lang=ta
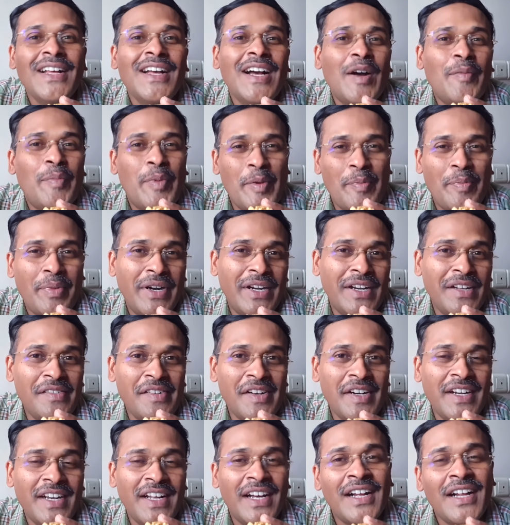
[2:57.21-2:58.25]
அப்படி பண்ண
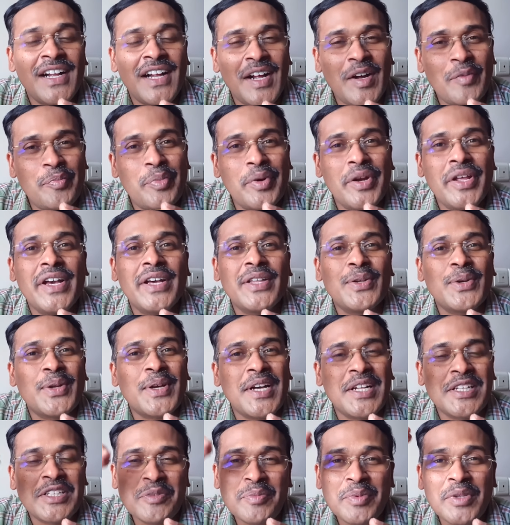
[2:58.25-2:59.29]
வேண்டாம் அப்படியே அதோட
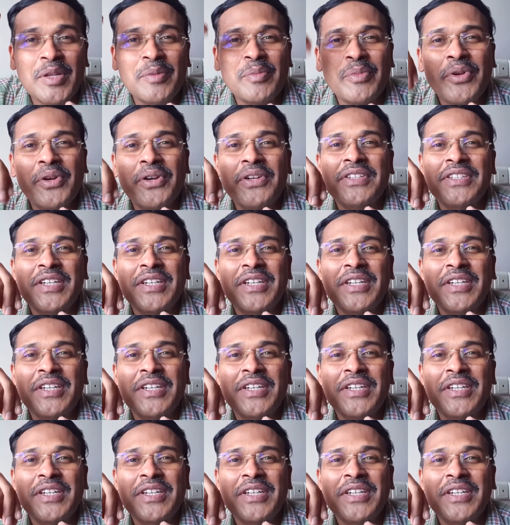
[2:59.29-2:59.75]
கசப்பு தன்மையோடு